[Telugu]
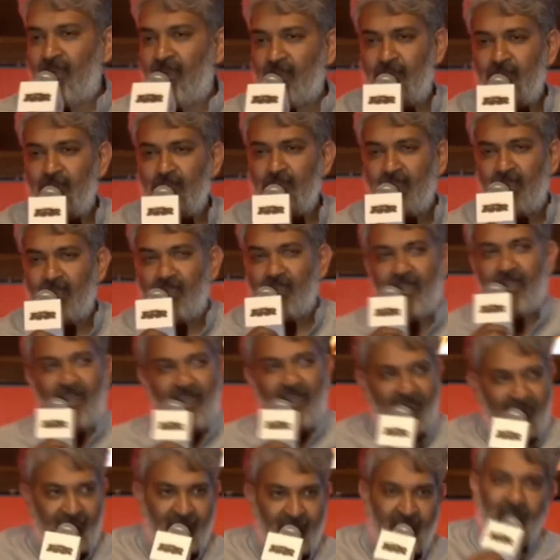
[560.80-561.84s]
గారు
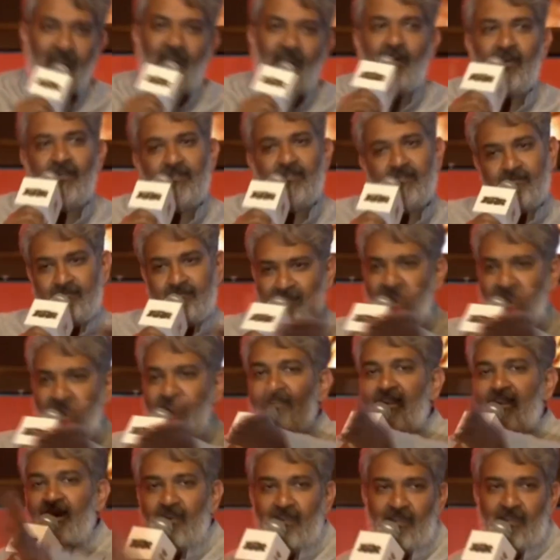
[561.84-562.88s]
అండ్ మా
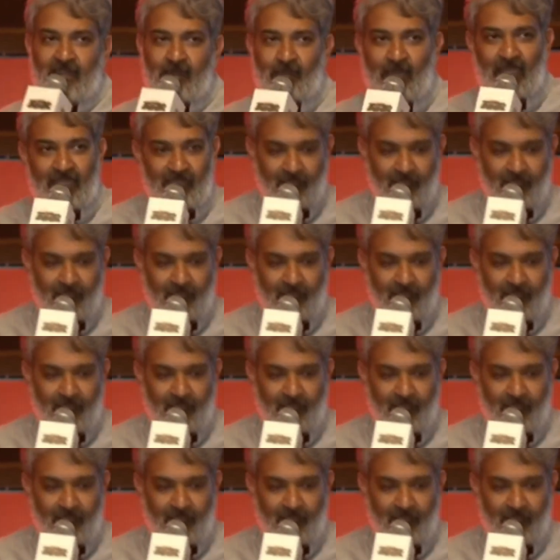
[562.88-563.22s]
ఆవిడ రమా